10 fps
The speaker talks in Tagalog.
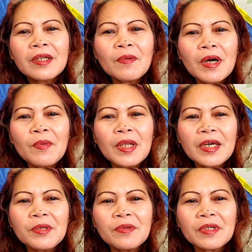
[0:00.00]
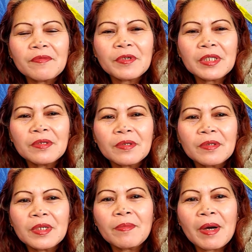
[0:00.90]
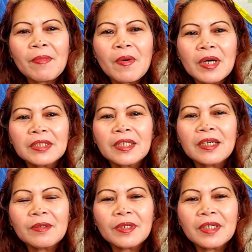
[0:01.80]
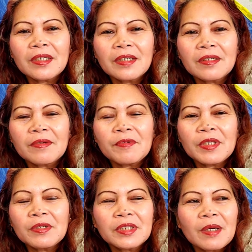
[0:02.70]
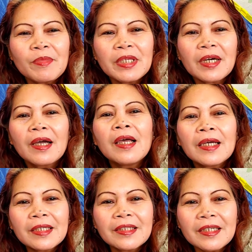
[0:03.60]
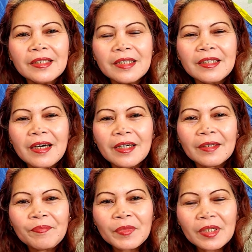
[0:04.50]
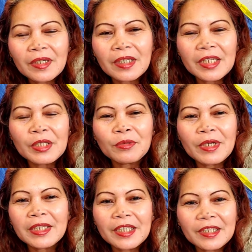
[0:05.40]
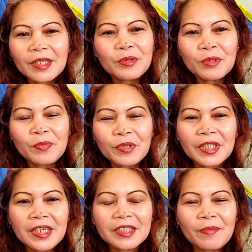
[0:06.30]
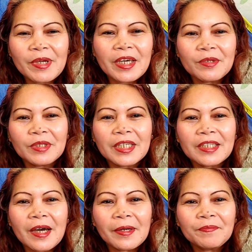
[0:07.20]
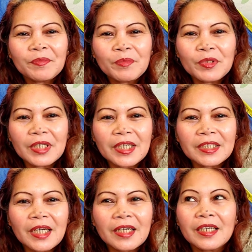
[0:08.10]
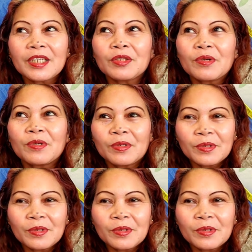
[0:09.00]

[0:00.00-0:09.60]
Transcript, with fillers: nawawala yung revenue ko, nababawasan ako ng revenue. Sabi niya, hindi tita, ganito yan tita, doon punta ka sa may ano tita, punta ka sa ganitong